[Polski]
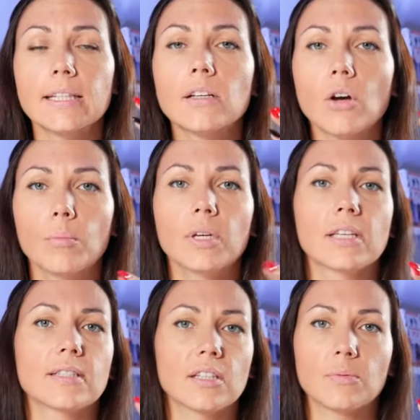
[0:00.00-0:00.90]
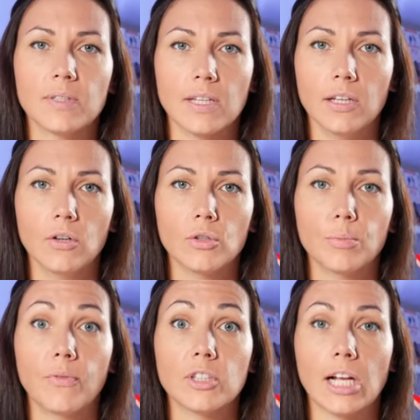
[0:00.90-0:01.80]
tylko my jesteśmy za niego
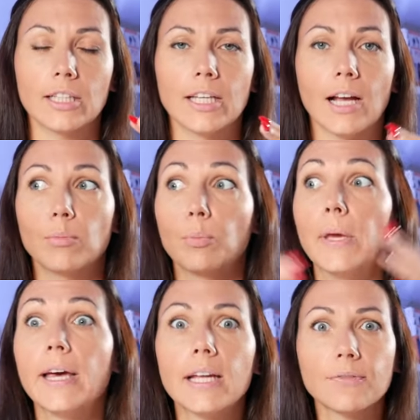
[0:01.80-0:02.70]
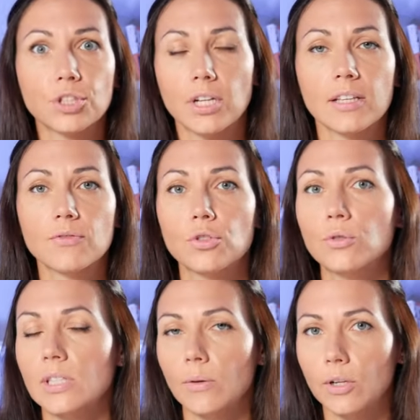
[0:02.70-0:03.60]
odpowiedzialni, albo pierwszy raz w
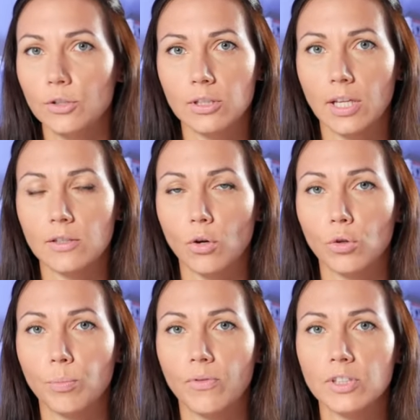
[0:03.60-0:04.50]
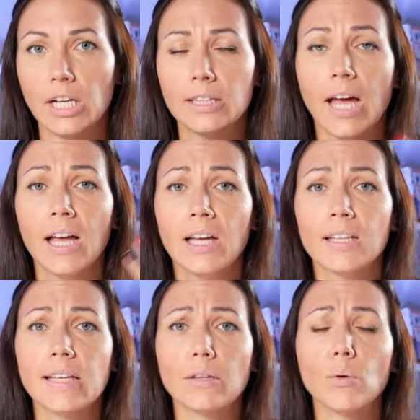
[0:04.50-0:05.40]
życiu cała rodzina jest odpowiedzialna
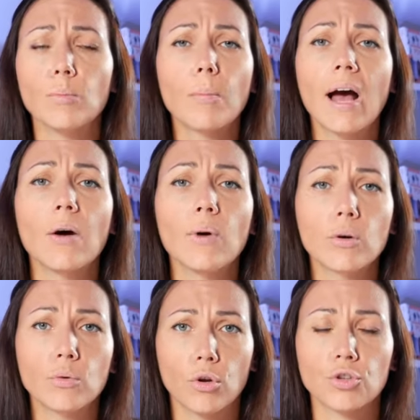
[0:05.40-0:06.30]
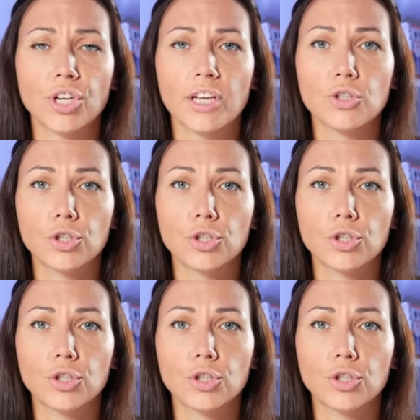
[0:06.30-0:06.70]
za to małe, urocze